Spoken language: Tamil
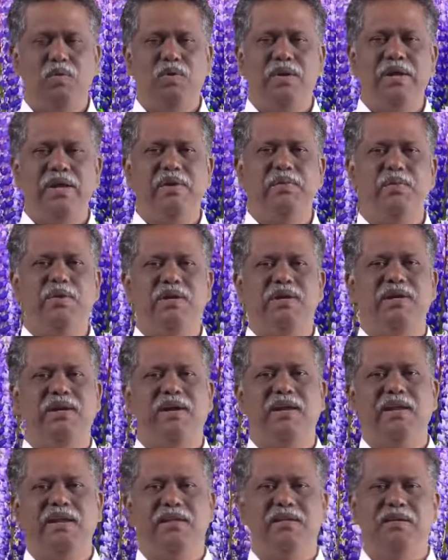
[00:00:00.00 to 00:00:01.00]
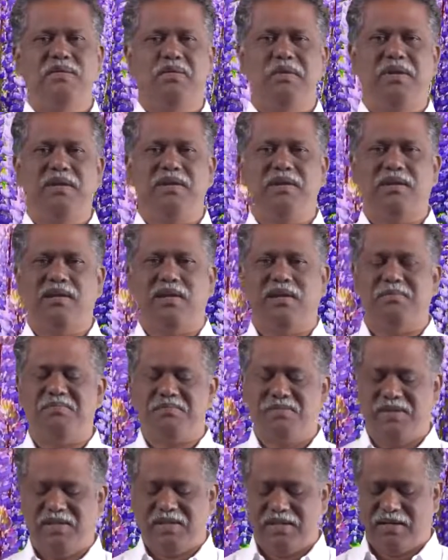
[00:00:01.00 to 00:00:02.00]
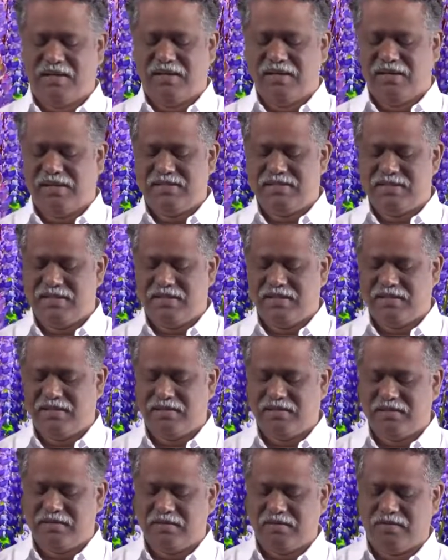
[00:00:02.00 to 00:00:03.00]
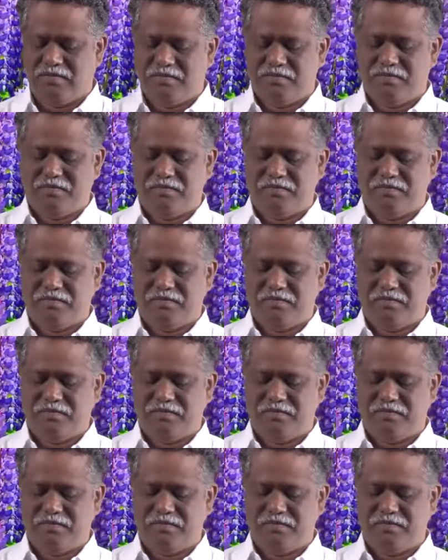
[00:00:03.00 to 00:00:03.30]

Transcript: ஒரே ஒரு காரியத்தை குறித்து நாம் இந்த நாளிலே சிந்திக்க இருக்கிறோம்